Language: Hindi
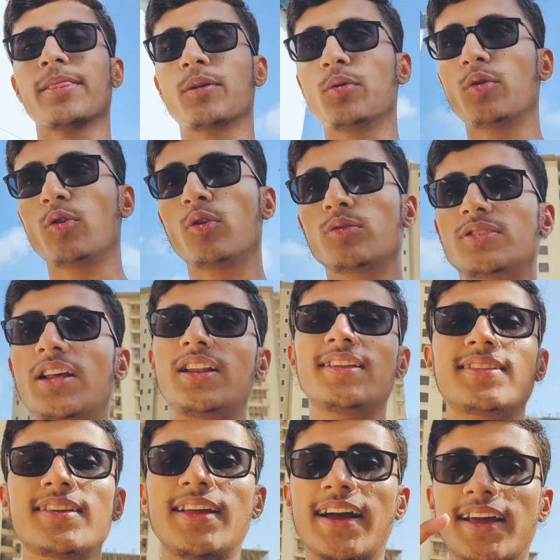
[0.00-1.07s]
तो
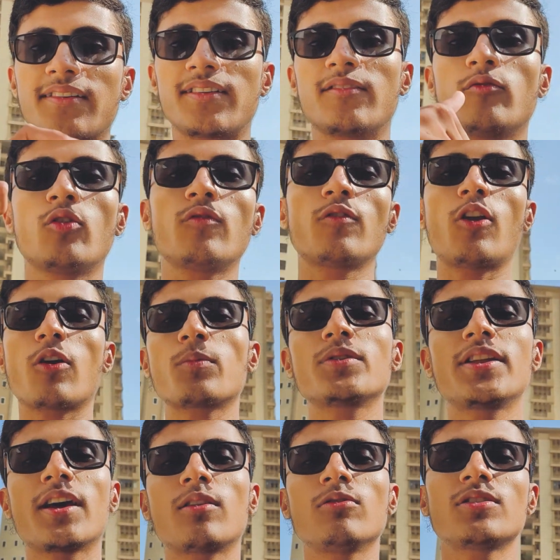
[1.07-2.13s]
जल्दी से जाके मैंने वो ब्लॉग
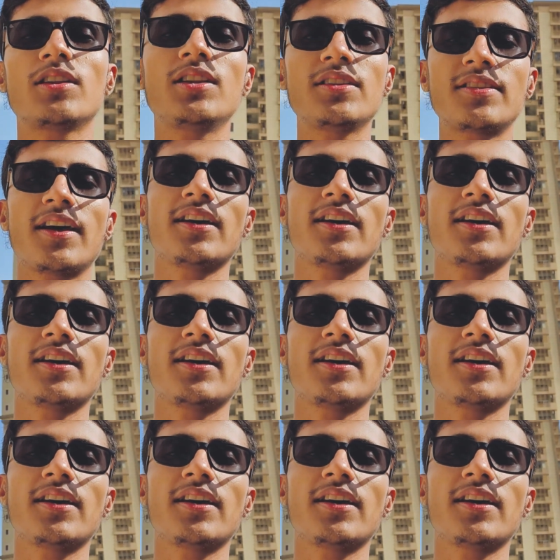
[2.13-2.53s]
भी देख लो जल्दी